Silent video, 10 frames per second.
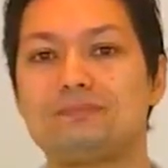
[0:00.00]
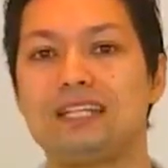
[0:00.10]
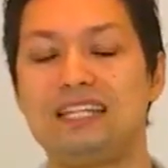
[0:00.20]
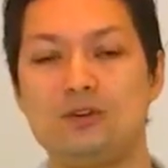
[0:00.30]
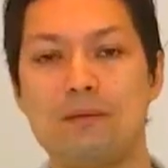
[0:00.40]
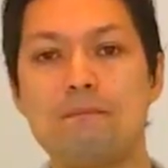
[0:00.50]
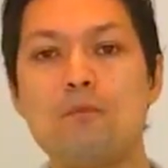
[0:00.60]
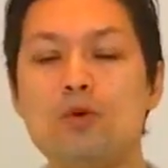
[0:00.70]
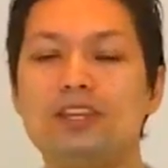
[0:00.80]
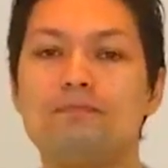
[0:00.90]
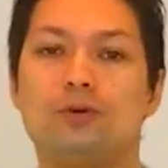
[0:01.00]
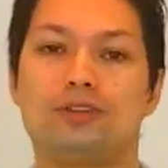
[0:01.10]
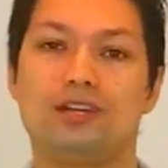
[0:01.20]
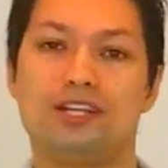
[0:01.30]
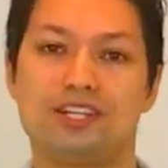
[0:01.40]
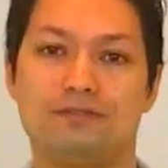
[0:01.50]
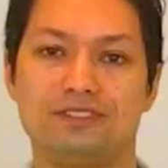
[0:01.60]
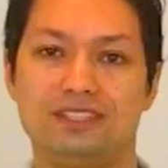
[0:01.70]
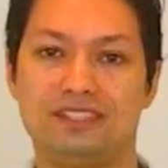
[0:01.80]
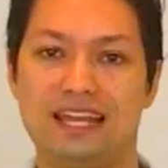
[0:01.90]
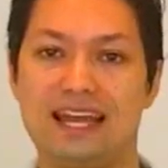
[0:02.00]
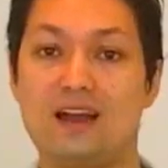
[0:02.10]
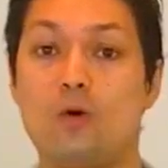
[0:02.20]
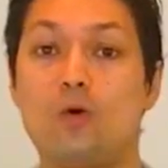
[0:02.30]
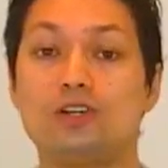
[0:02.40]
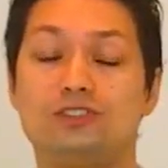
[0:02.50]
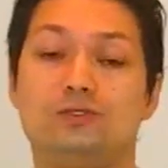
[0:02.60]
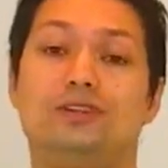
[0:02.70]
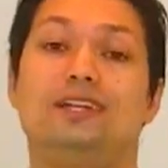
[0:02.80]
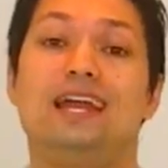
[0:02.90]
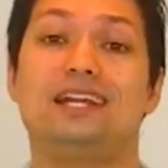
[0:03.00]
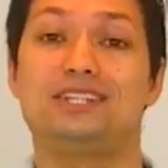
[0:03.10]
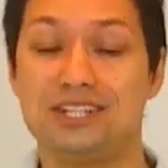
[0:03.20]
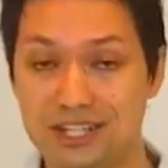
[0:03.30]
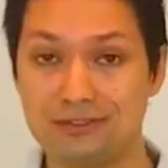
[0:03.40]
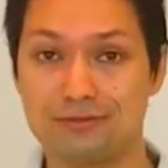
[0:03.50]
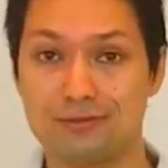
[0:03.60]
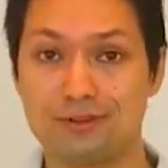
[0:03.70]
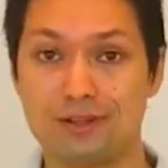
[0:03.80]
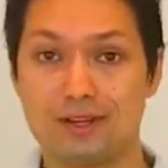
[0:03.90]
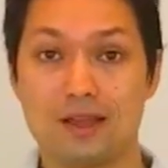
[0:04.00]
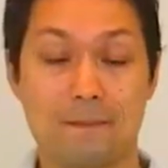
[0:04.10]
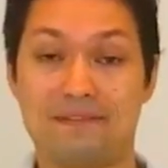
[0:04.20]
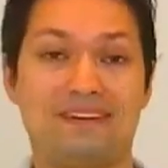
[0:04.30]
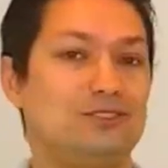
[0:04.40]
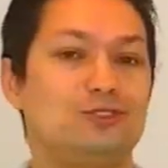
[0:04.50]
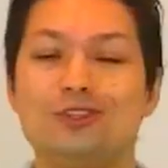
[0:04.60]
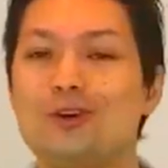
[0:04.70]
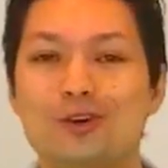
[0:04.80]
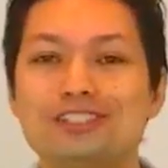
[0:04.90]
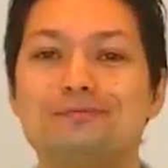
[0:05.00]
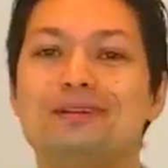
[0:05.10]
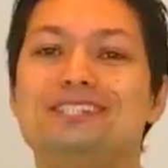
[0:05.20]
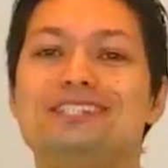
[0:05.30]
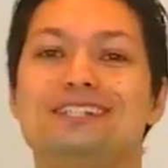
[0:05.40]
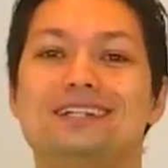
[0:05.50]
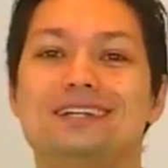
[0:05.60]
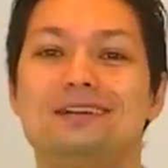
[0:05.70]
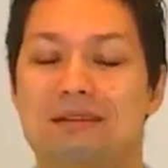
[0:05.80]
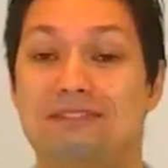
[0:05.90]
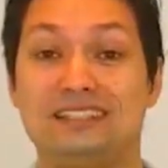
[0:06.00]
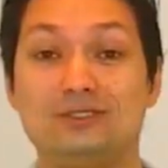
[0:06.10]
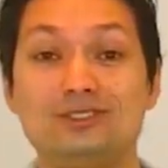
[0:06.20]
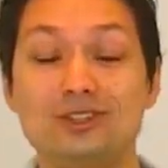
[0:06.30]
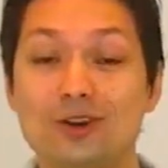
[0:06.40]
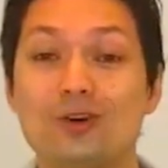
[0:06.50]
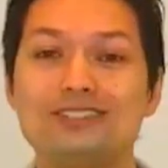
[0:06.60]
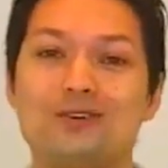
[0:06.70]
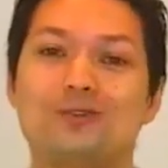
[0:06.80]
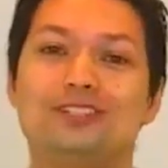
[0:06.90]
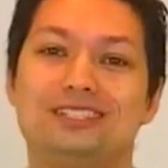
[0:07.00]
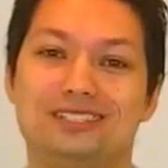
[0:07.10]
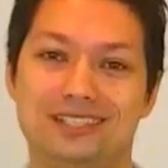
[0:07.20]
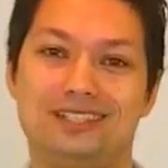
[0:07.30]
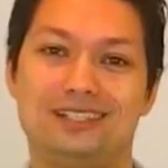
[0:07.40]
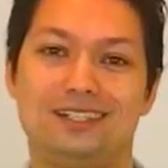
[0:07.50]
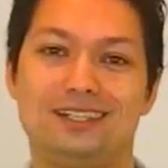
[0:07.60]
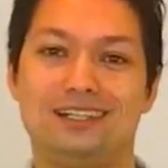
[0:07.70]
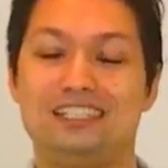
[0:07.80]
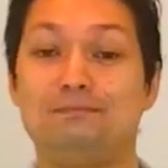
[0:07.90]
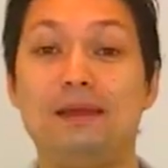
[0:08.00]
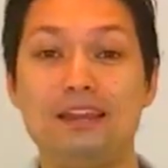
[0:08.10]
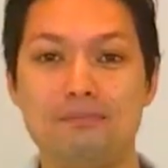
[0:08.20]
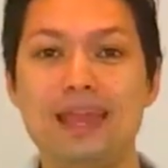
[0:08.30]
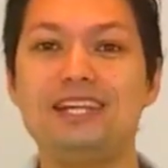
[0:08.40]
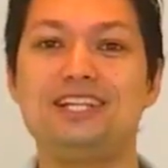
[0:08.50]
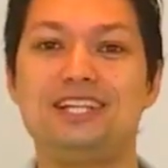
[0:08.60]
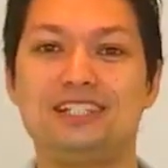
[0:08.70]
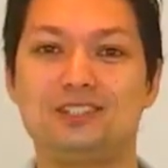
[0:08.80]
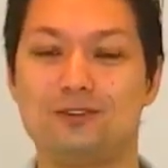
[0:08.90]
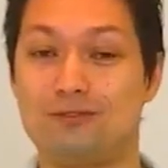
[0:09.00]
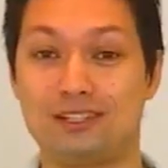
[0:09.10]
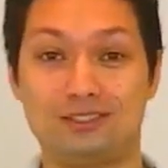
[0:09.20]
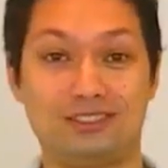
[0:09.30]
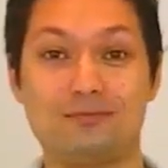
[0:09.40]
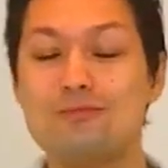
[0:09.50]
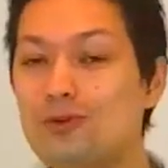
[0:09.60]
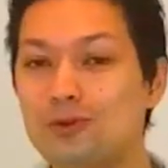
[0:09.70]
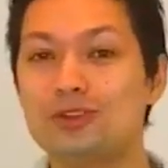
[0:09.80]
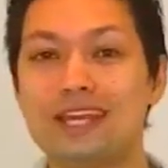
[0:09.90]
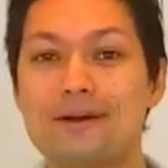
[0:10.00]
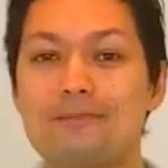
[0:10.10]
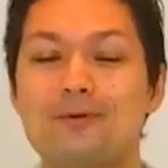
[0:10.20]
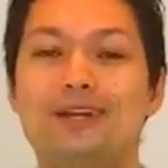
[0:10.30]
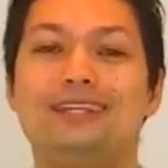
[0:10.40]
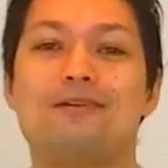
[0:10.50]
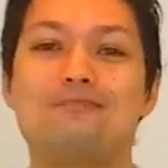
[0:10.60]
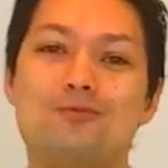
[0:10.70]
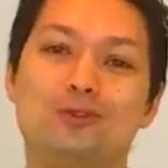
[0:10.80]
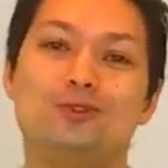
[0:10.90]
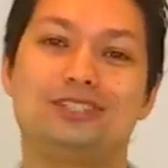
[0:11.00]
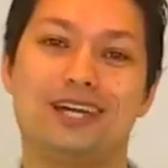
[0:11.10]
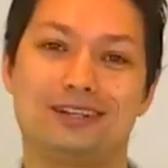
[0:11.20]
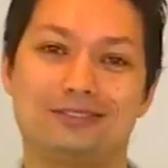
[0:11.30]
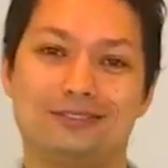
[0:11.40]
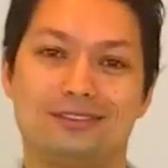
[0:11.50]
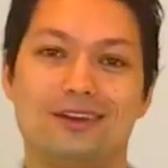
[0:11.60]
Então é muito importante que você tenha ócio criativo para fazer o seu negócio expandir, para fazer o seu negócio acontecer. Experimente isso, eu faço isso há muito tempo e dá muito certo.